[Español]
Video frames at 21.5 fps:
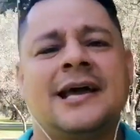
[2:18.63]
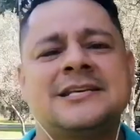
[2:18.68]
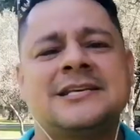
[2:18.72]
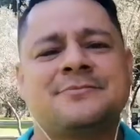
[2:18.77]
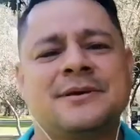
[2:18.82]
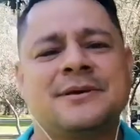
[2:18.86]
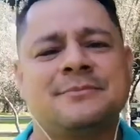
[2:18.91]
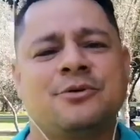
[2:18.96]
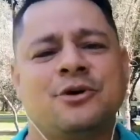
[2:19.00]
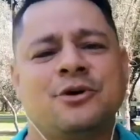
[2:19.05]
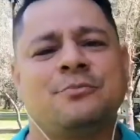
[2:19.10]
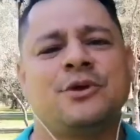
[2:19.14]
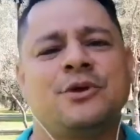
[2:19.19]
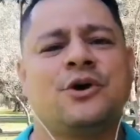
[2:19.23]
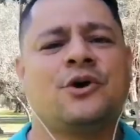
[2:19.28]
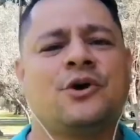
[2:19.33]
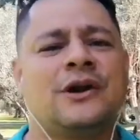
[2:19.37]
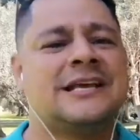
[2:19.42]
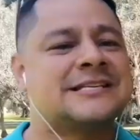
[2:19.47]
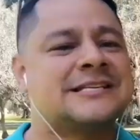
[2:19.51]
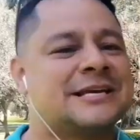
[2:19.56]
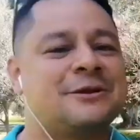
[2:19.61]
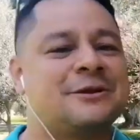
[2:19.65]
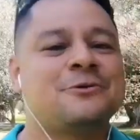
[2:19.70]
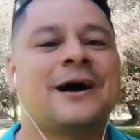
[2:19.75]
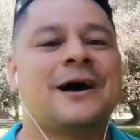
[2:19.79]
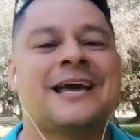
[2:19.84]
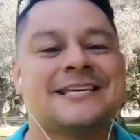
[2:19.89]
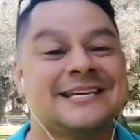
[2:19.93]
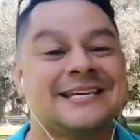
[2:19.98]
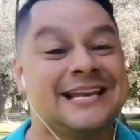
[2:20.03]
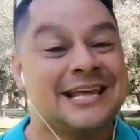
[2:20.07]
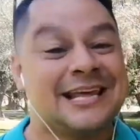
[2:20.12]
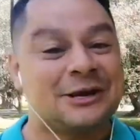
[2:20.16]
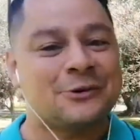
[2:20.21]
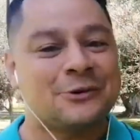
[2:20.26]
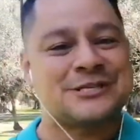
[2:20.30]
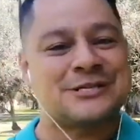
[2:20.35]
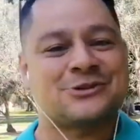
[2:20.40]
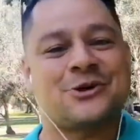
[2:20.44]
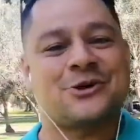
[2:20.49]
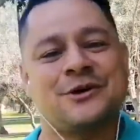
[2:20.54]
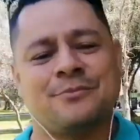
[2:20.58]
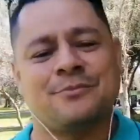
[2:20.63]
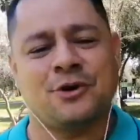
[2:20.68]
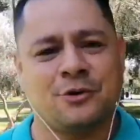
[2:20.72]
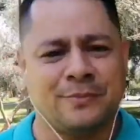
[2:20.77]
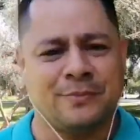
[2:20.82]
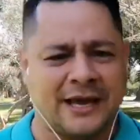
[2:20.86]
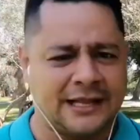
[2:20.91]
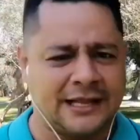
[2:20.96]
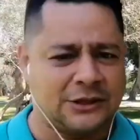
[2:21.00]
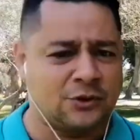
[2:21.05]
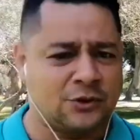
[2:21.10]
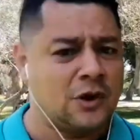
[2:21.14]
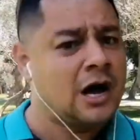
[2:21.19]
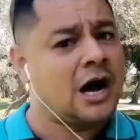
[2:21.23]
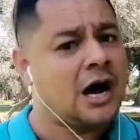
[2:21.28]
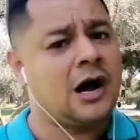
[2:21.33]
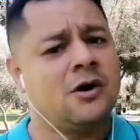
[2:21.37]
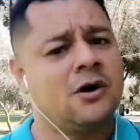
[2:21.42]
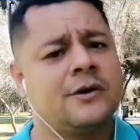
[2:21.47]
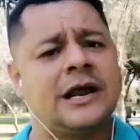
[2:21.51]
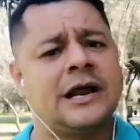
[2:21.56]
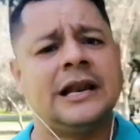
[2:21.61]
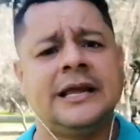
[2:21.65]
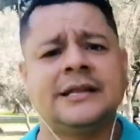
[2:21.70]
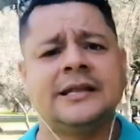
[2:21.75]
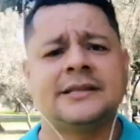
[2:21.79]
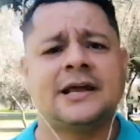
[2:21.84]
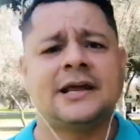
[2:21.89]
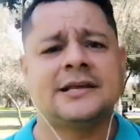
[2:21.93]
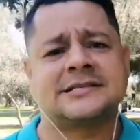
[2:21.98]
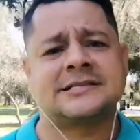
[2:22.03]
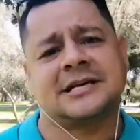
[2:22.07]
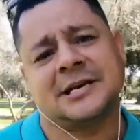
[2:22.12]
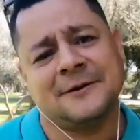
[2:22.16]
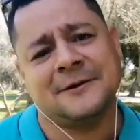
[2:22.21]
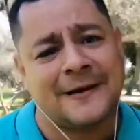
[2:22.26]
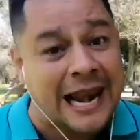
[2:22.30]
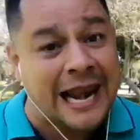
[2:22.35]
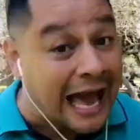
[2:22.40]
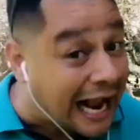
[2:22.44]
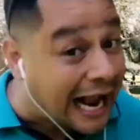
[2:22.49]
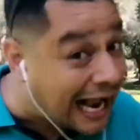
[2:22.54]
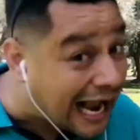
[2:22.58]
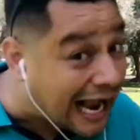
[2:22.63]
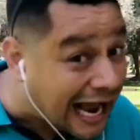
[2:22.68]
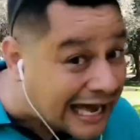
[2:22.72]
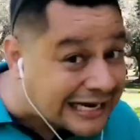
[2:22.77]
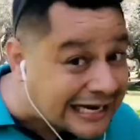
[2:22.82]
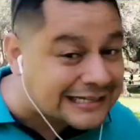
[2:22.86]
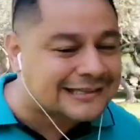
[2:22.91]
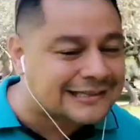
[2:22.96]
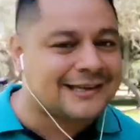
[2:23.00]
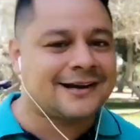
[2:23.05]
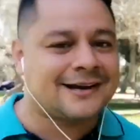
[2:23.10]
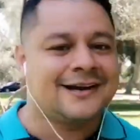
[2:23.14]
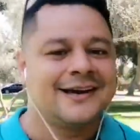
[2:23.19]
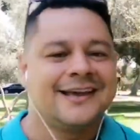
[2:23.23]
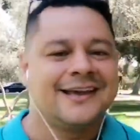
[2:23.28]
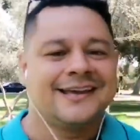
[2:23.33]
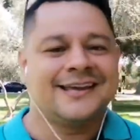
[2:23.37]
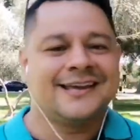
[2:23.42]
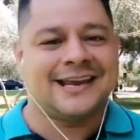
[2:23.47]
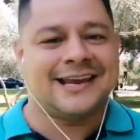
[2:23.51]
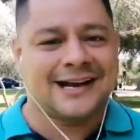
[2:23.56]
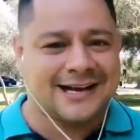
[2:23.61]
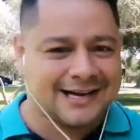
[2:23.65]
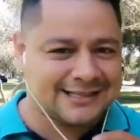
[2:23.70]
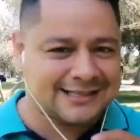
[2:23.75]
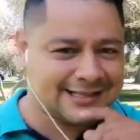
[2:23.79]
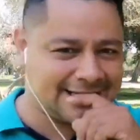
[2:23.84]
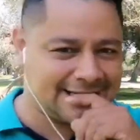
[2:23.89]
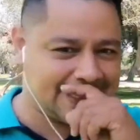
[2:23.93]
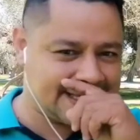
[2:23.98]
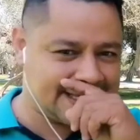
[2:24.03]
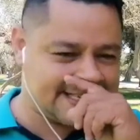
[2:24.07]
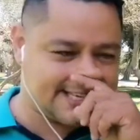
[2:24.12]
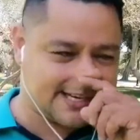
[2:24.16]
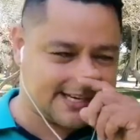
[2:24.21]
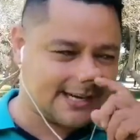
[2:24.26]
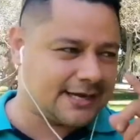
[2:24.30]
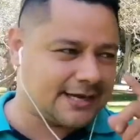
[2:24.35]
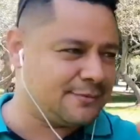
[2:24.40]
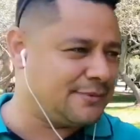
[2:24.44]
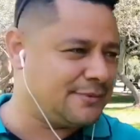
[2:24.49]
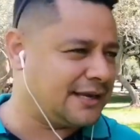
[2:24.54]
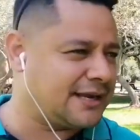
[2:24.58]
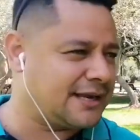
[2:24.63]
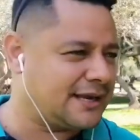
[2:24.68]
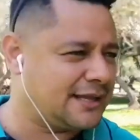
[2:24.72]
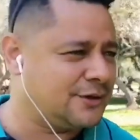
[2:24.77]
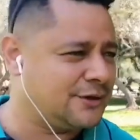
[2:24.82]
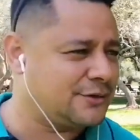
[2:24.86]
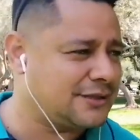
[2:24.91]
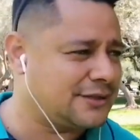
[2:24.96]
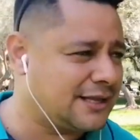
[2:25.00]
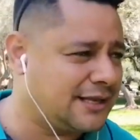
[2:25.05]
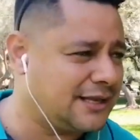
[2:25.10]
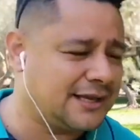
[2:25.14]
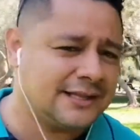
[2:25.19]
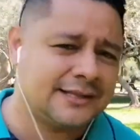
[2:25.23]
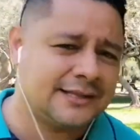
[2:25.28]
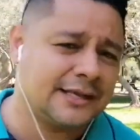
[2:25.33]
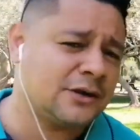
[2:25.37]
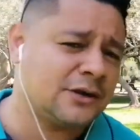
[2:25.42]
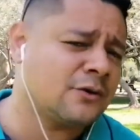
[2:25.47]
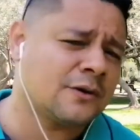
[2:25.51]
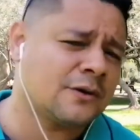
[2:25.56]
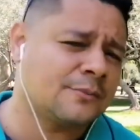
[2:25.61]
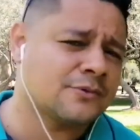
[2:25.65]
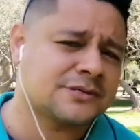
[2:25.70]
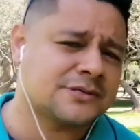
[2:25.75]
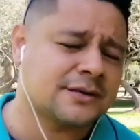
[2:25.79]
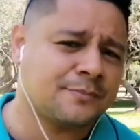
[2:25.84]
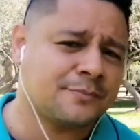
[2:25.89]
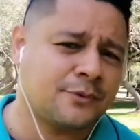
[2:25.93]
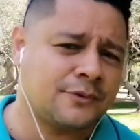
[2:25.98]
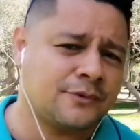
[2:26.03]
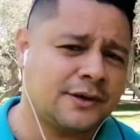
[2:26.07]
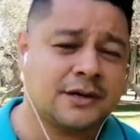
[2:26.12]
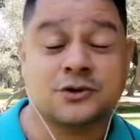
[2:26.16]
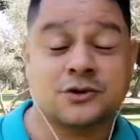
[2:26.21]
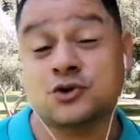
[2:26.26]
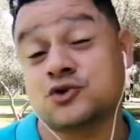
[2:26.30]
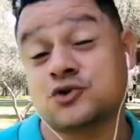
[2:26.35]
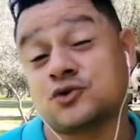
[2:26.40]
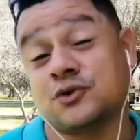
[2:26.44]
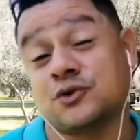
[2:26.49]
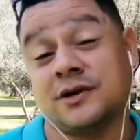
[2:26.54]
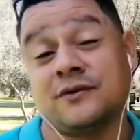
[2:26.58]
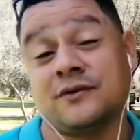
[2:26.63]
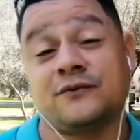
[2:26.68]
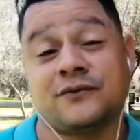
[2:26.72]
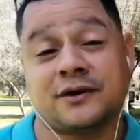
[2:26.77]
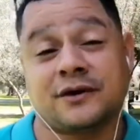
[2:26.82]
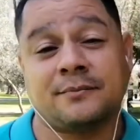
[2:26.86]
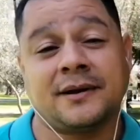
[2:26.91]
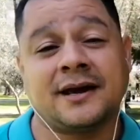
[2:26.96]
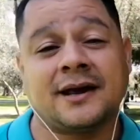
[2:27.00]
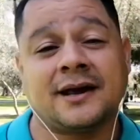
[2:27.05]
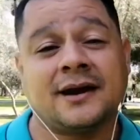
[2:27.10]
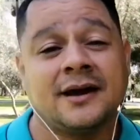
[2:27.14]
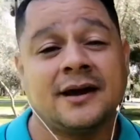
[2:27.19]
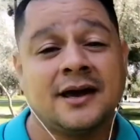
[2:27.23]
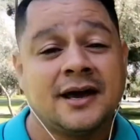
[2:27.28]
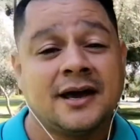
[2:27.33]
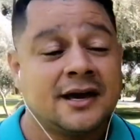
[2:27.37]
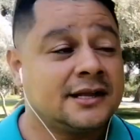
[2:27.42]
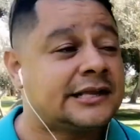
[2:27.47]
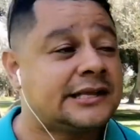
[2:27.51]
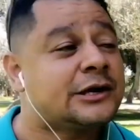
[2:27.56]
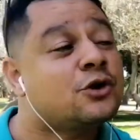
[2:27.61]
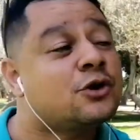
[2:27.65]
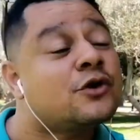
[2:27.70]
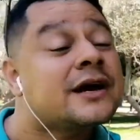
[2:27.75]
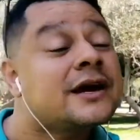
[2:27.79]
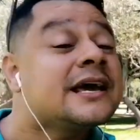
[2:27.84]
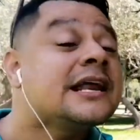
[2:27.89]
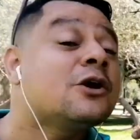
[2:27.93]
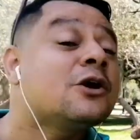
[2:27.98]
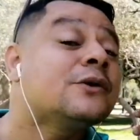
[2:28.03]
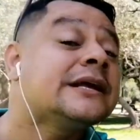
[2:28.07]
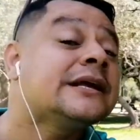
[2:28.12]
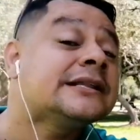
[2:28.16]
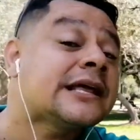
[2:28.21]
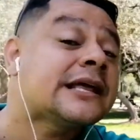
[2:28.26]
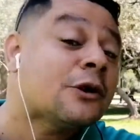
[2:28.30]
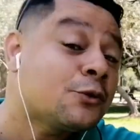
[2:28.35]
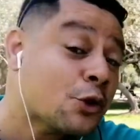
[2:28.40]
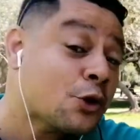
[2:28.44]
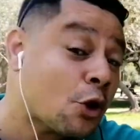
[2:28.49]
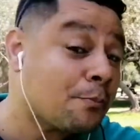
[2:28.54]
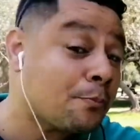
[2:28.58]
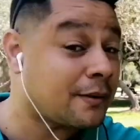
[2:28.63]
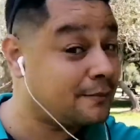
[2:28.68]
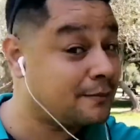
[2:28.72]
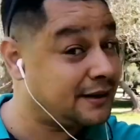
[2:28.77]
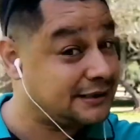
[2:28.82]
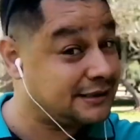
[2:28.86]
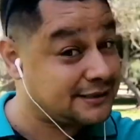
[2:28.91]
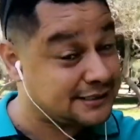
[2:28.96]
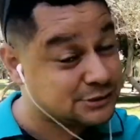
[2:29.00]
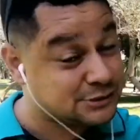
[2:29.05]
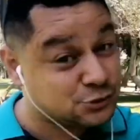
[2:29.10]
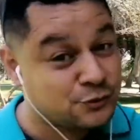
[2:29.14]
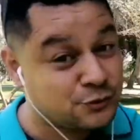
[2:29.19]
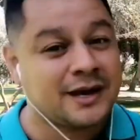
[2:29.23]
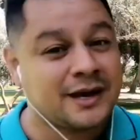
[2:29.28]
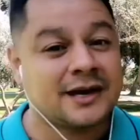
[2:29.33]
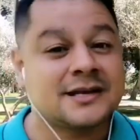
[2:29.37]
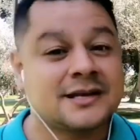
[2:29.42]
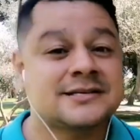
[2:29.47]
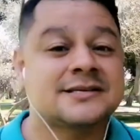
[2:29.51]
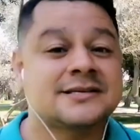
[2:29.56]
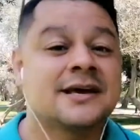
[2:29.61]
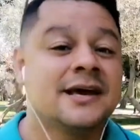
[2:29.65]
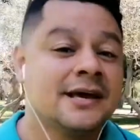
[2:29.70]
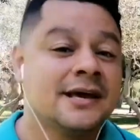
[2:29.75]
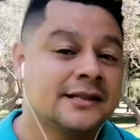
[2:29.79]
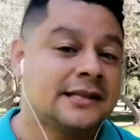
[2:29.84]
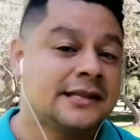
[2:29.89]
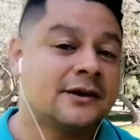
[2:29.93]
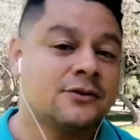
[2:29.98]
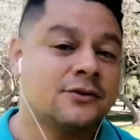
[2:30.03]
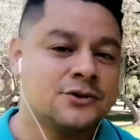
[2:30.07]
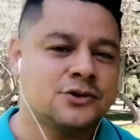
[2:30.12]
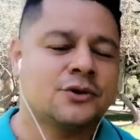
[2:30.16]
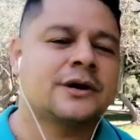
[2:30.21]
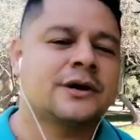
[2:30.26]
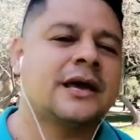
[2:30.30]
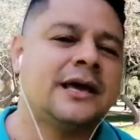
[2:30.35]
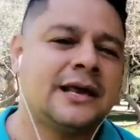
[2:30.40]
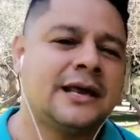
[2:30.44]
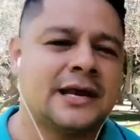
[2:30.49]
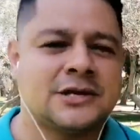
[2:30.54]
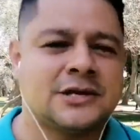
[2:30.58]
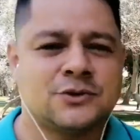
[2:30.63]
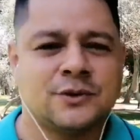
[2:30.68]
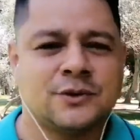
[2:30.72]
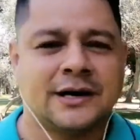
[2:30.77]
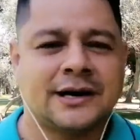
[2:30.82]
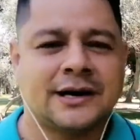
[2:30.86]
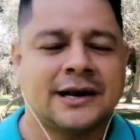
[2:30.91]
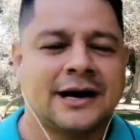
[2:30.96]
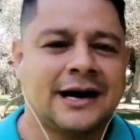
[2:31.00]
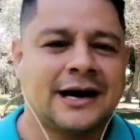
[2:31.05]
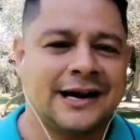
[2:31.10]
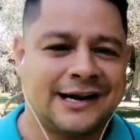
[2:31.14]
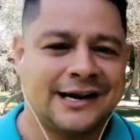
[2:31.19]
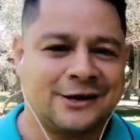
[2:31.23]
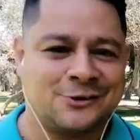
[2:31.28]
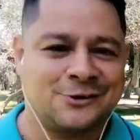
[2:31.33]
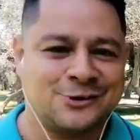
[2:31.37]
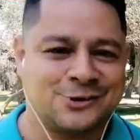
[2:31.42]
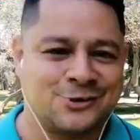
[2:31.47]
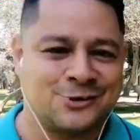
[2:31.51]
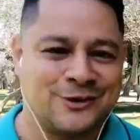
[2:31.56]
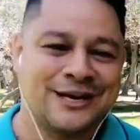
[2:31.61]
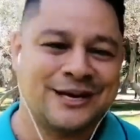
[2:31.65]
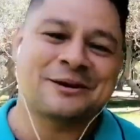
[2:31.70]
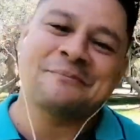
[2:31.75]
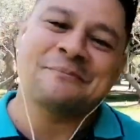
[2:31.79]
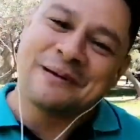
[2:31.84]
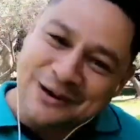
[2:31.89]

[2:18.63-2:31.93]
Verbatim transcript: Smith volvió, le escribió a ella y le dijo, estoy volviendo. Ahora Linda le escribe la carta y en la carta le dice, ay mi querido teniente, no vamos a poder, yo soy enfermera y tengo que ir ahorita a Europa mientras tú vienes, tengo yo que ir a ayudar a reconstruir.